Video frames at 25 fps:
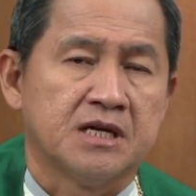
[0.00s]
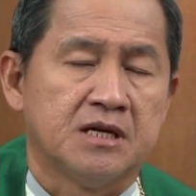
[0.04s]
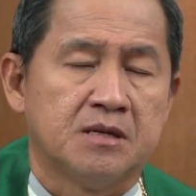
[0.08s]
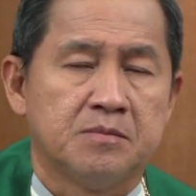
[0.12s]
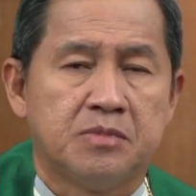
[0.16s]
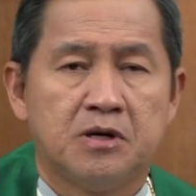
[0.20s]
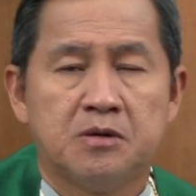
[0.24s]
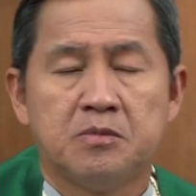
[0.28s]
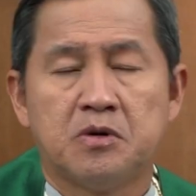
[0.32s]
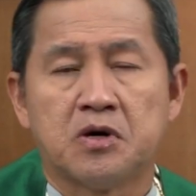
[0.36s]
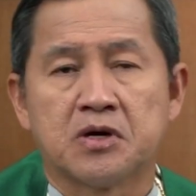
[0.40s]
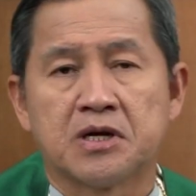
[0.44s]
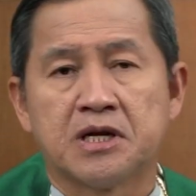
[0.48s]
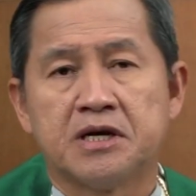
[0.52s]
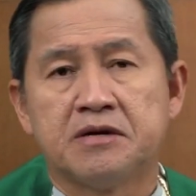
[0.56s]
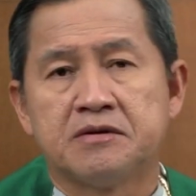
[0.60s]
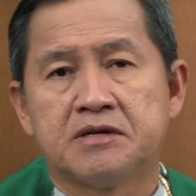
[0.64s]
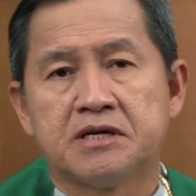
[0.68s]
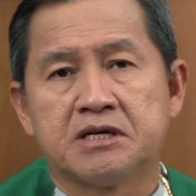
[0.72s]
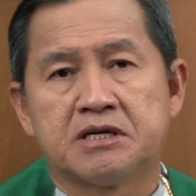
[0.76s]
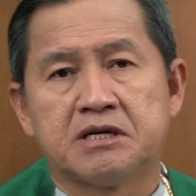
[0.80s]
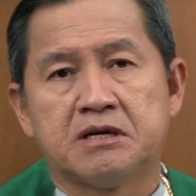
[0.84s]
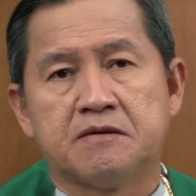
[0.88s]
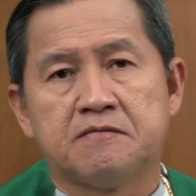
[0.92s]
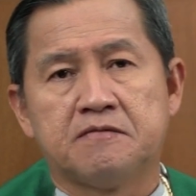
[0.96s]
พ่อบอกแล้ว
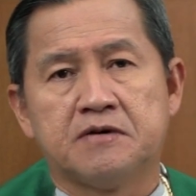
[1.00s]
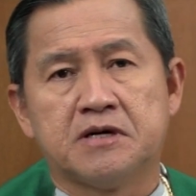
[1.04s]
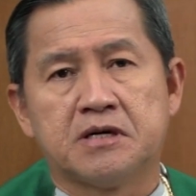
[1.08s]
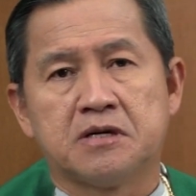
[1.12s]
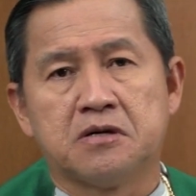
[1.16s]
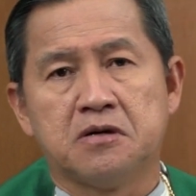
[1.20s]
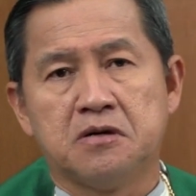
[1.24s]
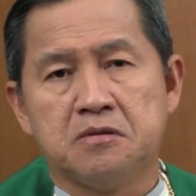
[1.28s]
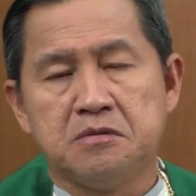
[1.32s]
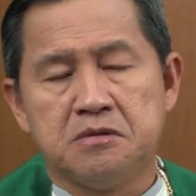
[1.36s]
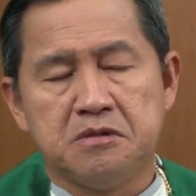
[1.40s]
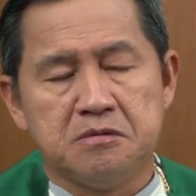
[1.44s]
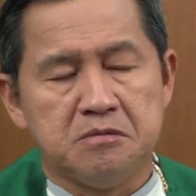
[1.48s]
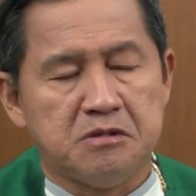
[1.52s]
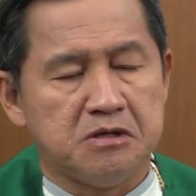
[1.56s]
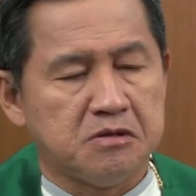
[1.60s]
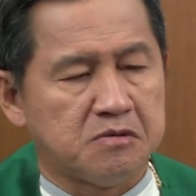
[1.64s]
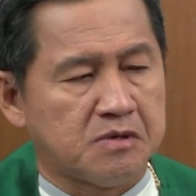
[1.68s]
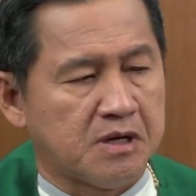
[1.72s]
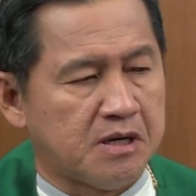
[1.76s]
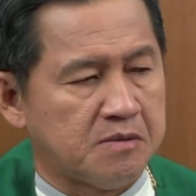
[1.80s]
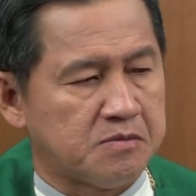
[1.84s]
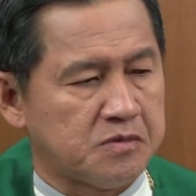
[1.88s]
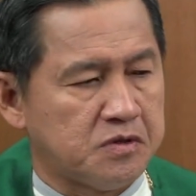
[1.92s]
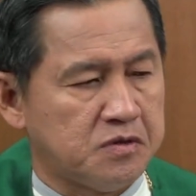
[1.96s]
นะครับว่าเขาไม่มี
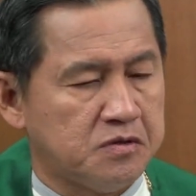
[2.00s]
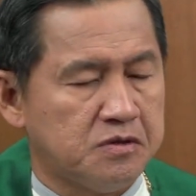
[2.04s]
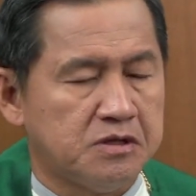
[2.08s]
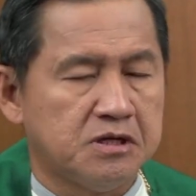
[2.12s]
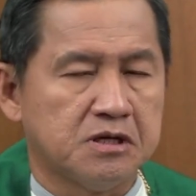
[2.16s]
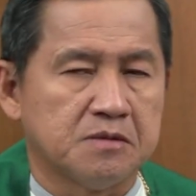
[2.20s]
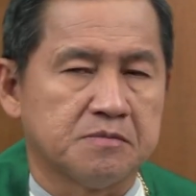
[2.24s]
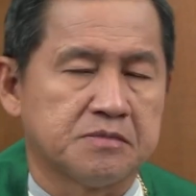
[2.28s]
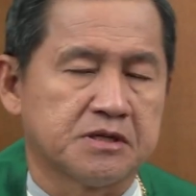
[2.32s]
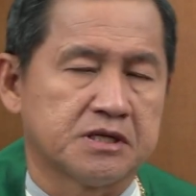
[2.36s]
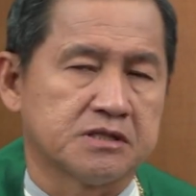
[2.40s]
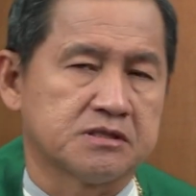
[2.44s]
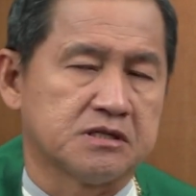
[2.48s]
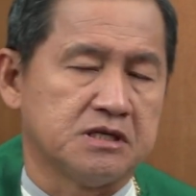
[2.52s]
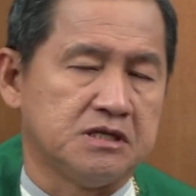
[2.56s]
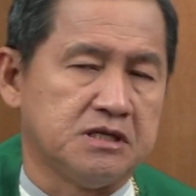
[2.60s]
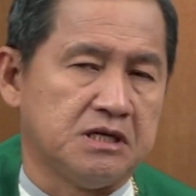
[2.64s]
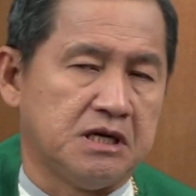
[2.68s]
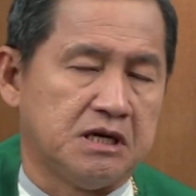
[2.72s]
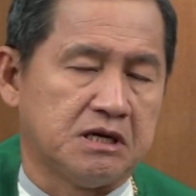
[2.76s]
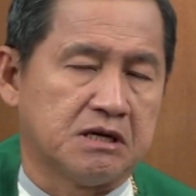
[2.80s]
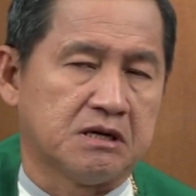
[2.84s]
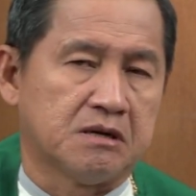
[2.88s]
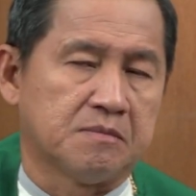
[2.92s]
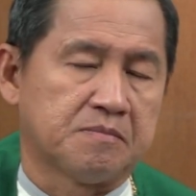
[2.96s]
ความรู้เรื่องพระตรี
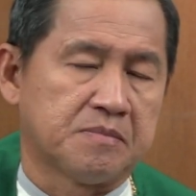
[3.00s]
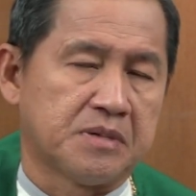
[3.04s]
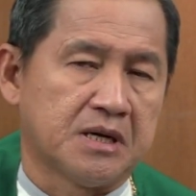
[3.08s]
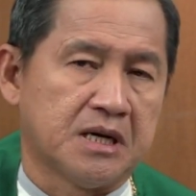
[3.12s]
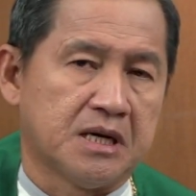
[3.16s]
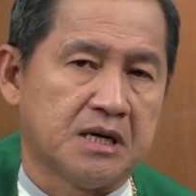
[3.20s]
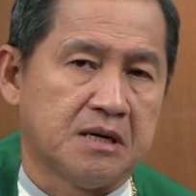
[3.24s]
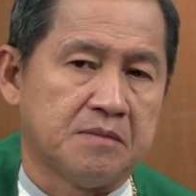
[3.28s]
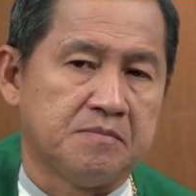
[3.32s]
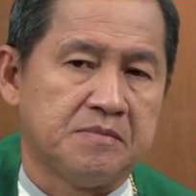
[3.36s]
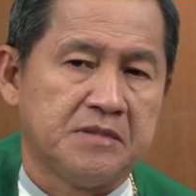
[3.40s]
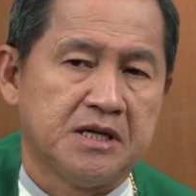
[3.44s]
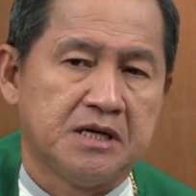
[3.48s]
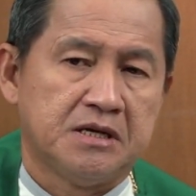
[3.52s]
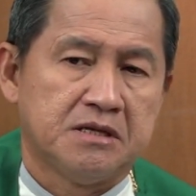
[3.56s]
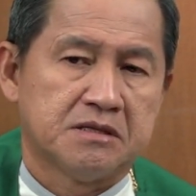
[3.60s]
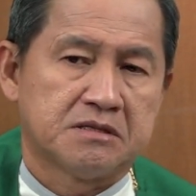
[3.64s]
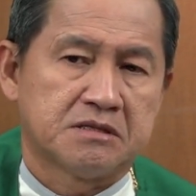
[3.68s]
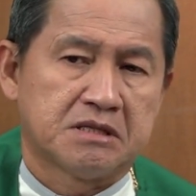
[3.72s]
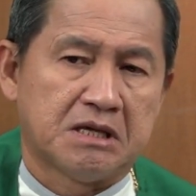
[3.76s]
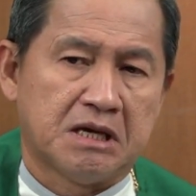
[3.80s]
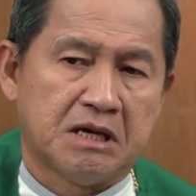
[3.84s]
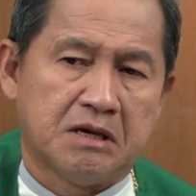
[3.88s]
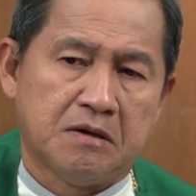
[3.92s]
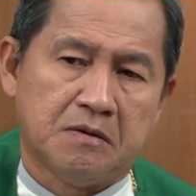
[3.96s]
เอกภาพ
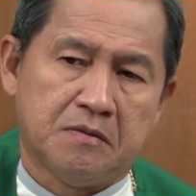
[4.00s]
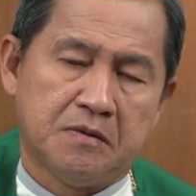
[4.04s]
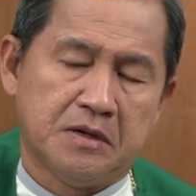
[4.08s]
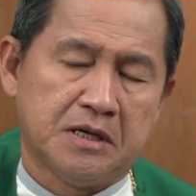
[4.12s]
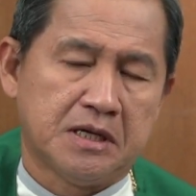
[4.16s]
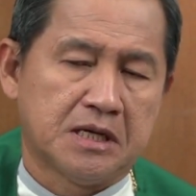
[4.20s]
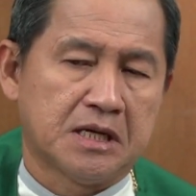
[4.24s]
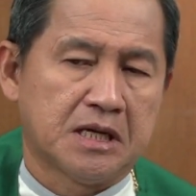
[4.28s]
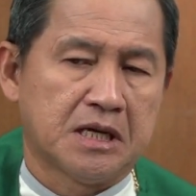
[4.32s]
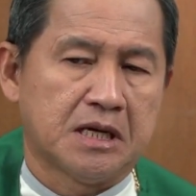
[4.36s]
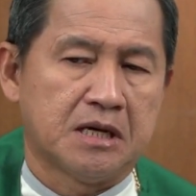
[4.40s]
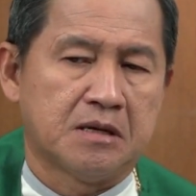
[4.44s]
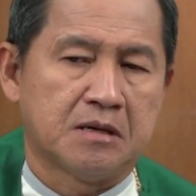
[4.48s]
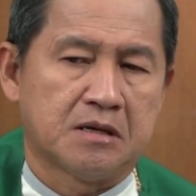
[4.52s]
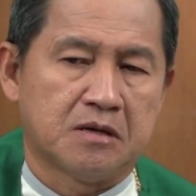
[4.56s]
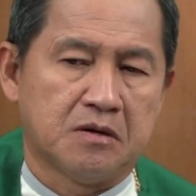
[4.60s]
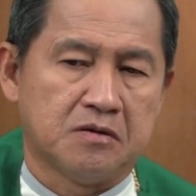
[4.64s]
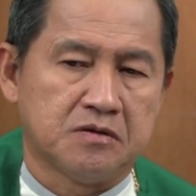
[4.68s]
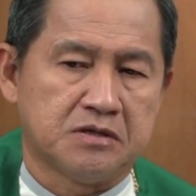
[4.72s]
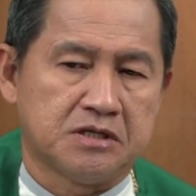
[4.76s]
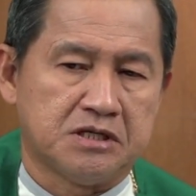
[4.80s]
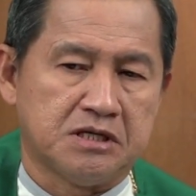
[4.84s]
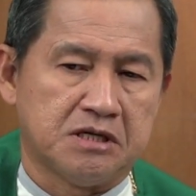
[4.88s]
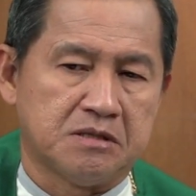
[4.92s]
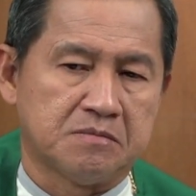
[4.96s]
แต่เวลาเขา
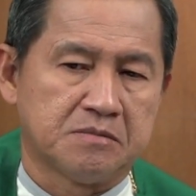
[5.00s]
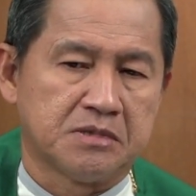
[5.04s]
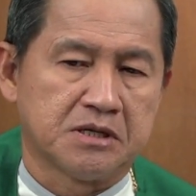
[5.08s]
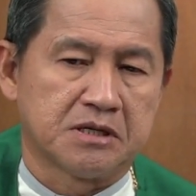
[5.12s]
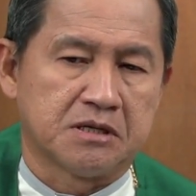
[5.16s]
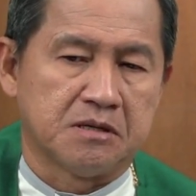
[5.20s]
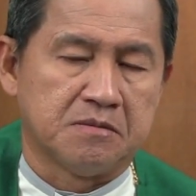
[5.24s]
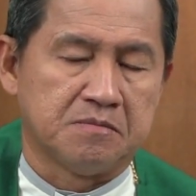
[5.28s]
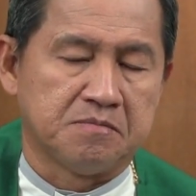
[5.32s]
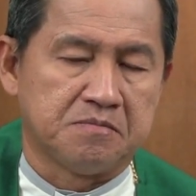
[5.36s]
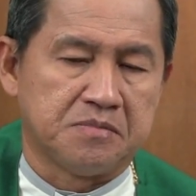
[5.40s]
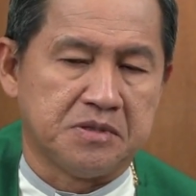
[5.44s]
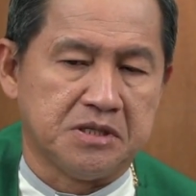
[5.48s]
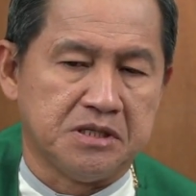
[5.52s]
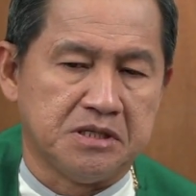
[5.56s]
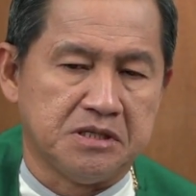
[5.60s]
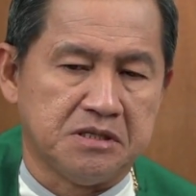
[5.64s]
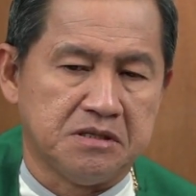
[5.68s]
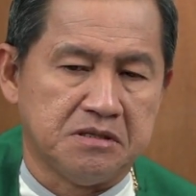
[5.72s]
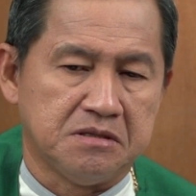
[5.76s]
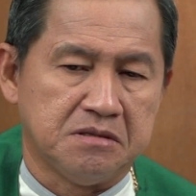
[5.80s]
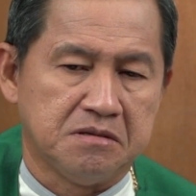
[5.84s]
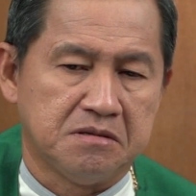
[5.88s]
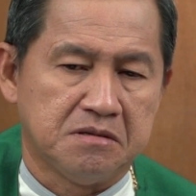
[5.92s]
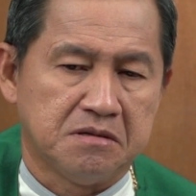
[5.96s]
เขียนพระคัมภีร์